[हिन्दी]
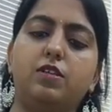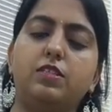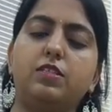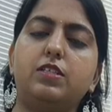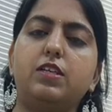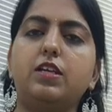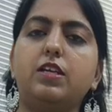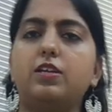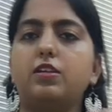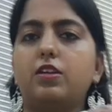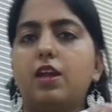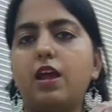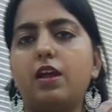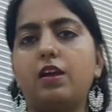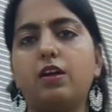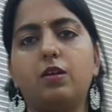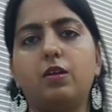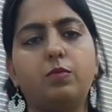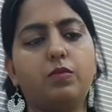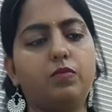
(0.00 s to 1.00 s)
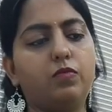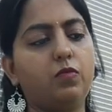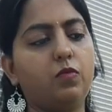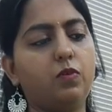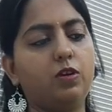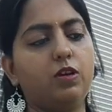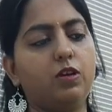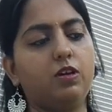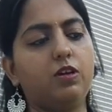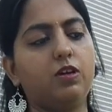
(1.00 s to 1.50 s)
फिर से एक ट्रायंगल में
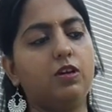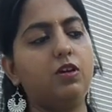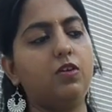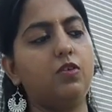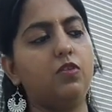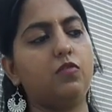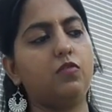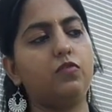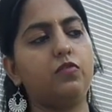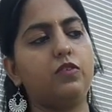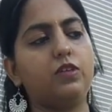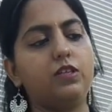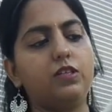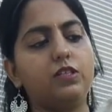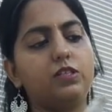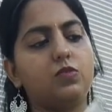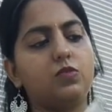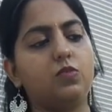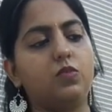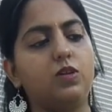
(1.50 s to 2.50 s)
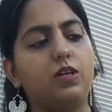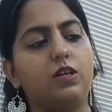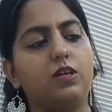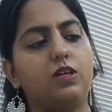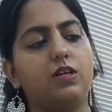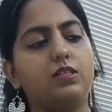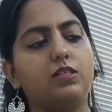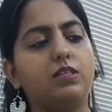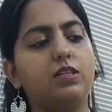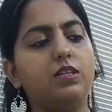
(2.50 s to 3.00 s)
फोल्ड करा और फिर इसको एक
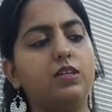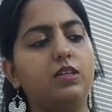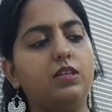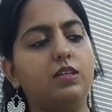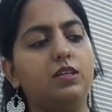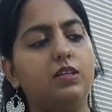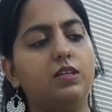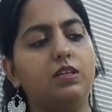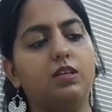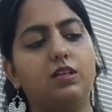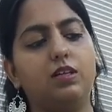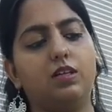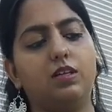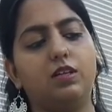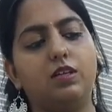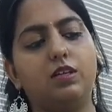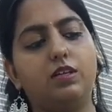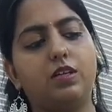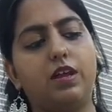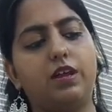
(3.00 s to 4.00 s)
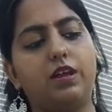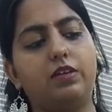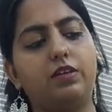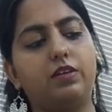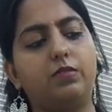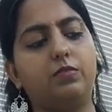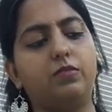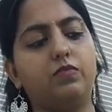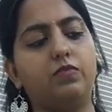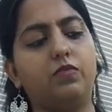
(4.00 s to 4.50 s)
ऐसे
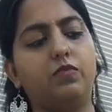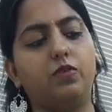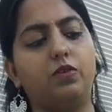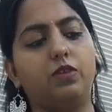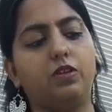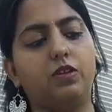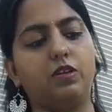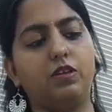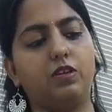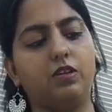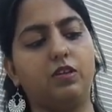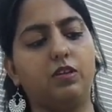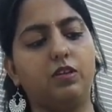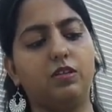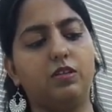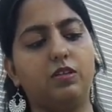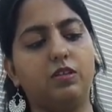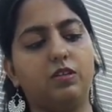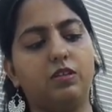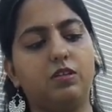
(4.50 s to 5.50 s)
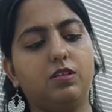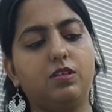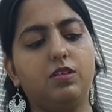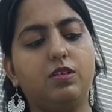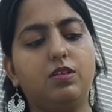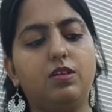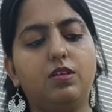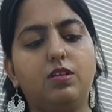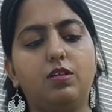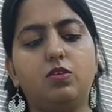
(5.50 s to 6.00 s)
ट्रायंगल में फोल्ड किया
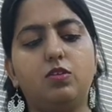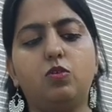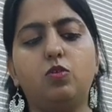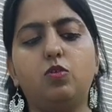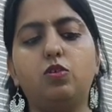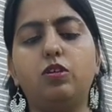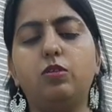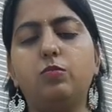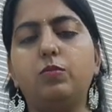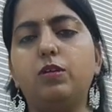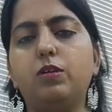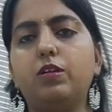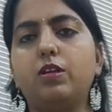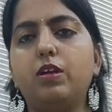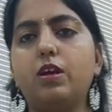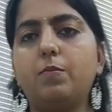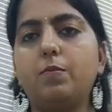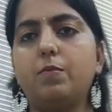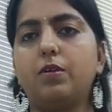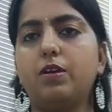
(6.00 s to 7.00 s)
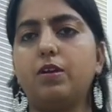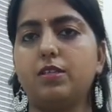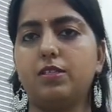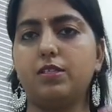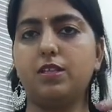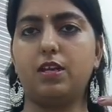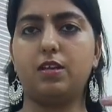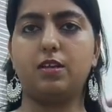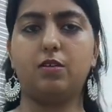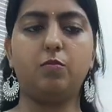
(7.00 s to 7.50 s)
तो ये बन गया आपका
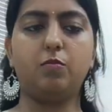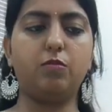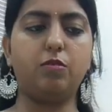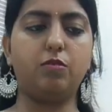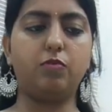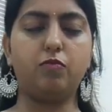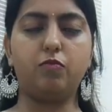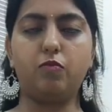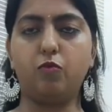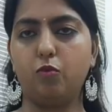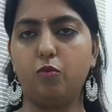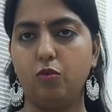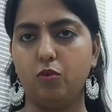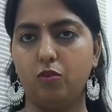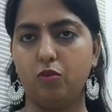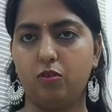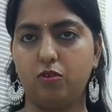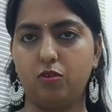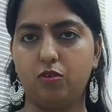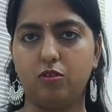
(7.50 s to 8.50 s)
डिजाइन नंबर फोर